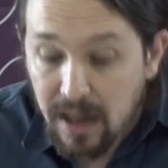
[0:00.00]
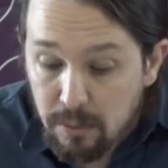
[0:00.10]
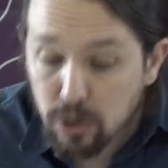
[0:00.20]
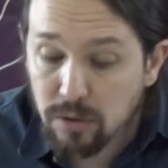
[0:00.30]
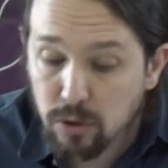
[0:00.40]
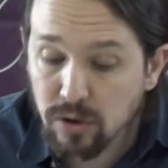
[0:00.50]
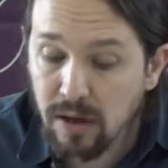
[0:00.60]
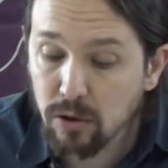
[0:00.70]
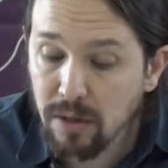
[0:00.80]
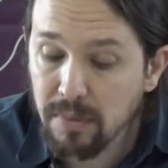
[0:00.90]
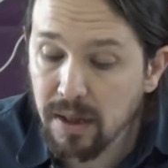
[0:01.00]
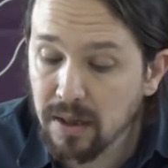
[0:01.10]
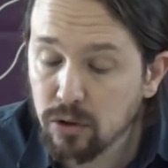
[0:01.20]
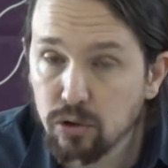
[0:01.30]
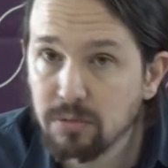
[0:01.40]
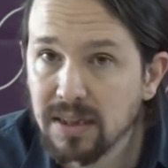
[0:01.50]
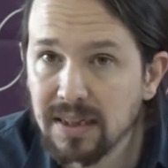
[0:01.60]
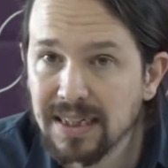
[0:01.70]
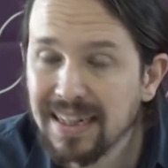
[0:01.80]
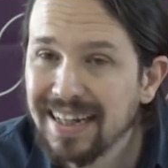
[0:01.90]
hemos demostrado también en estos
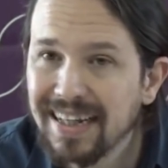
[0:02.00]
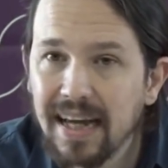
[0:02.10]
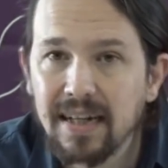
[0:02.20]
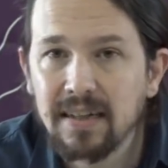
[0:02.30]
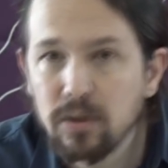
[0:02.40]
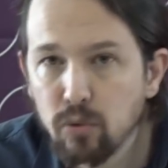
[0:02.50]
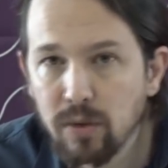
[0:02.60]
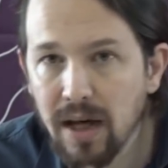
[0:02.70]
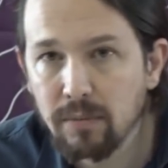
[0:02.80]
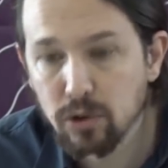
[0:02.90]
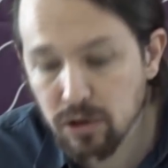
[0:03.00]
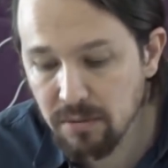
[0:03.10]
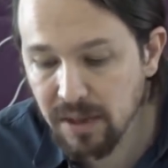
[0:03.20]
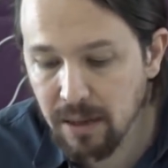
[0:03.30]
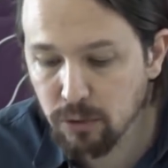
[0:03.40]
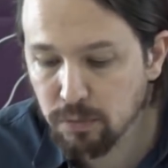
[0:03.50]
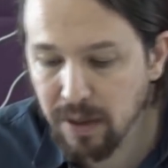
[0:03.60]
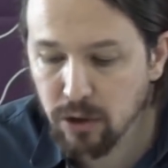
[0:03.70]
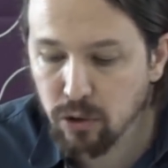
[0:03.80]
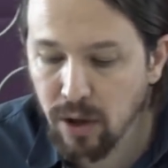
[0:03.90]
meses que ni titubeamos ni miramos
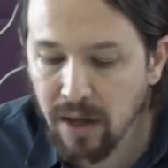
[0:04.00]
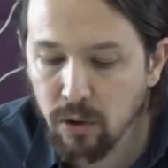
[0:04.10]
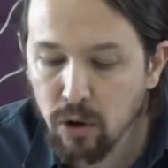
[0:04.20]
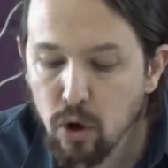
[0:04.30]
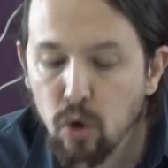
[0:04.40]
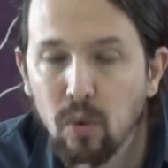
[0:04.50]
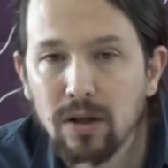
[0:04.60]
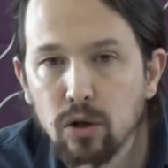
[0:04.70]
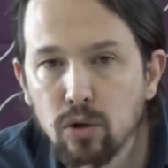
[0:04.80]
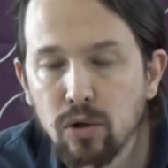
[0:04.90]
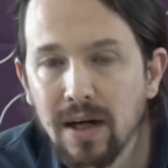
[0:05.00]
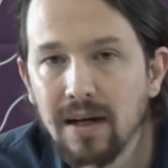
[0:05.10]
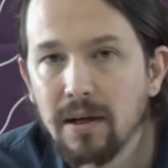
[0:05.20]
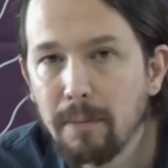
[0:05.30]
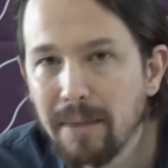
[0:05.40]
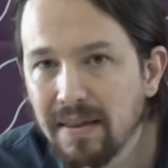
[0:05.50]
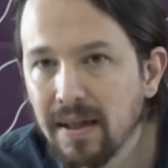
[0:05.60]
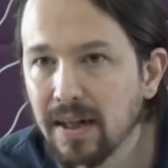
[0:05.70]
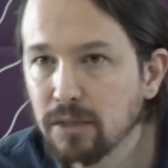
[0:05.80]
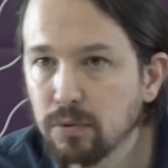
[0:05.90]
para otro lado cuando toca
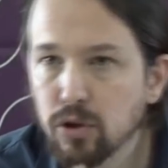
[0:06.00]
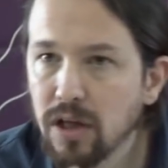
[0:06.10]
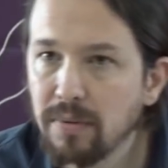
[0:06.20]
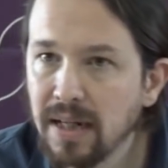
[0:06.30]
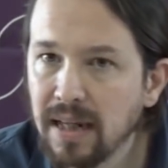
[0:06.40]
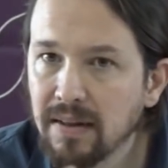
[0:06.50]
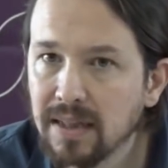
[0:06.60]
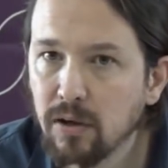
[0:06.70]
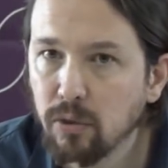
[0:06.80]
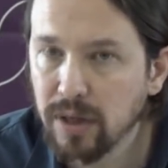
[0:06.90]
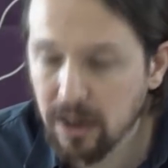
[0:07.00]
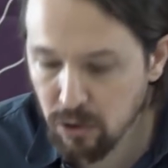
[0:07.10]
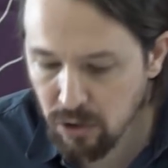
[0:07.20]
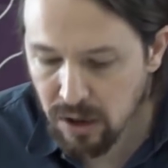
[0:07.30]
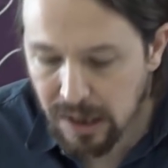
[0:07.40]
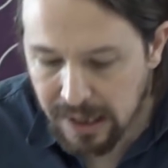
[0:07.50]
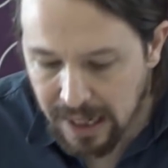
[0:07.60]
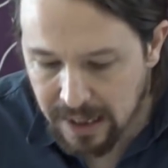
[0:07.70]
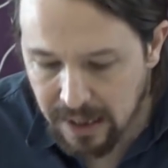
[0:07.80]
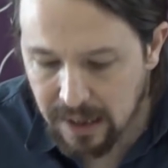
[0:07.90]
pedir responsabilidades al Gobierno,
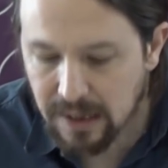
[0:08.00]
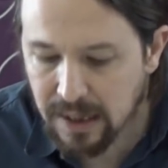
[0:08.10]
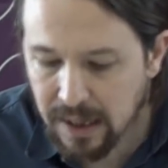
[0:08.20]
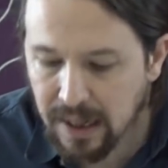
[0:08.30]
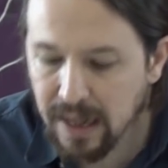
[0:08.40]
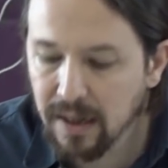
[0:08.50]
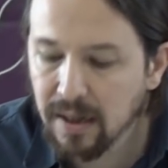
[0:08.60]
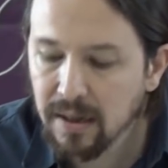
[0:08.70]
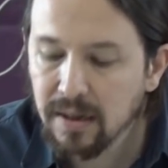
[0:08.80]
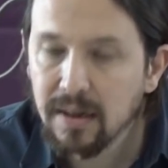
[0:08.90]
caiga quien caiga.